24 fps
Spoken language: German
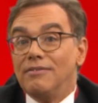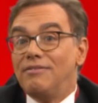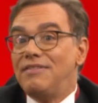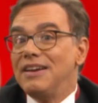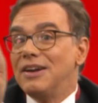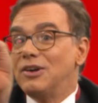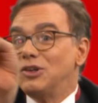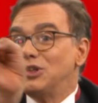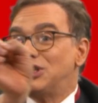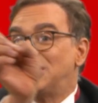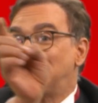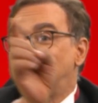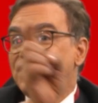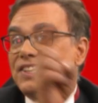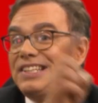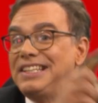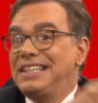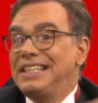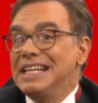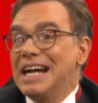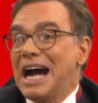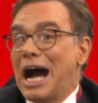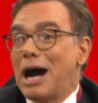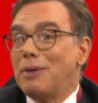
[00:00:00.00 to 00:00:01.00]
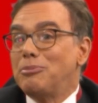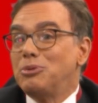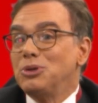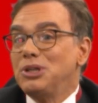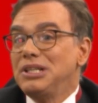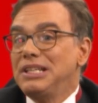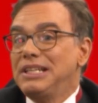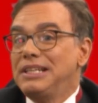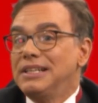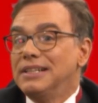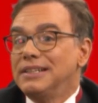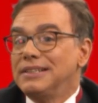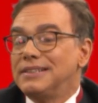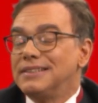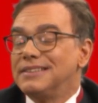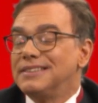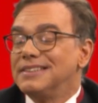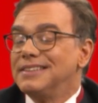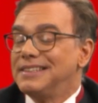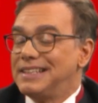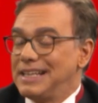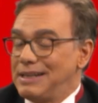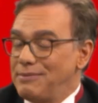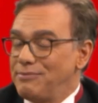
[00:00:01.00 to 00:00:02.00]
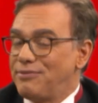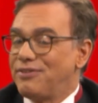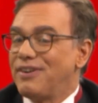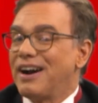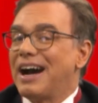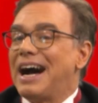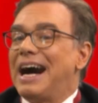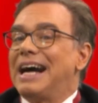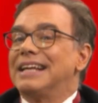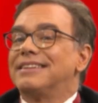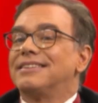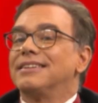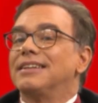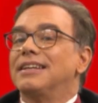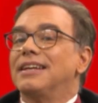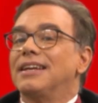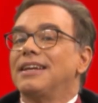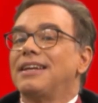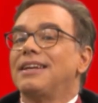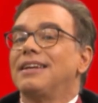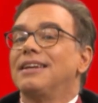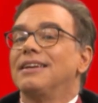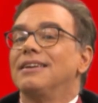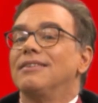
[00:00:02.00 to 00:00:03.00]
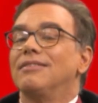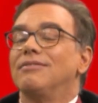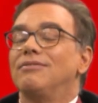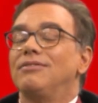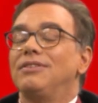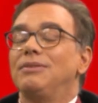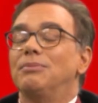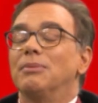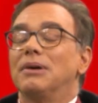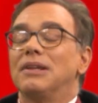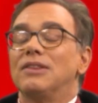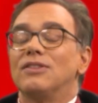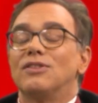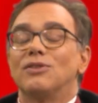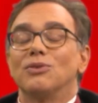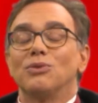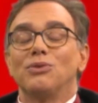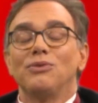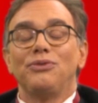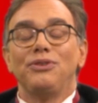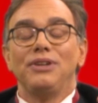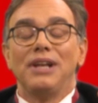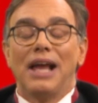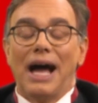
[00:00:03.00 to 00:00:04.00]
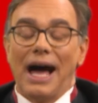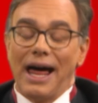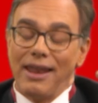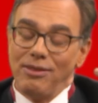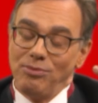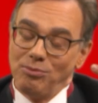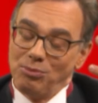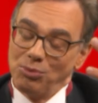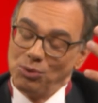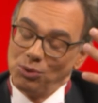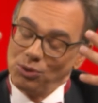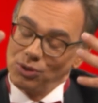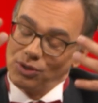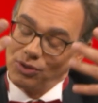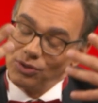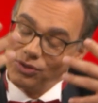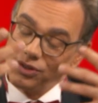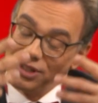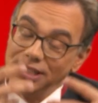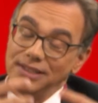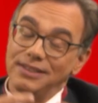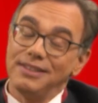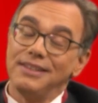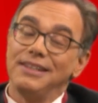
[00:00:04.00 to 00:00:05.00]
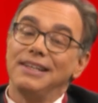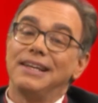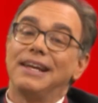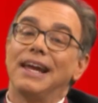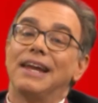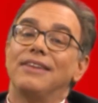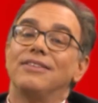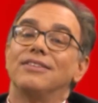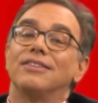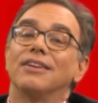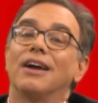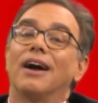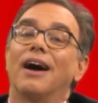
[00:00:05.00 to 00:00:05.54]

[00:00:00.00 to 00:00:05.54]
Wer uns hier abonniert, dem verrate ich, wie man so viel Anmut und Intelligenz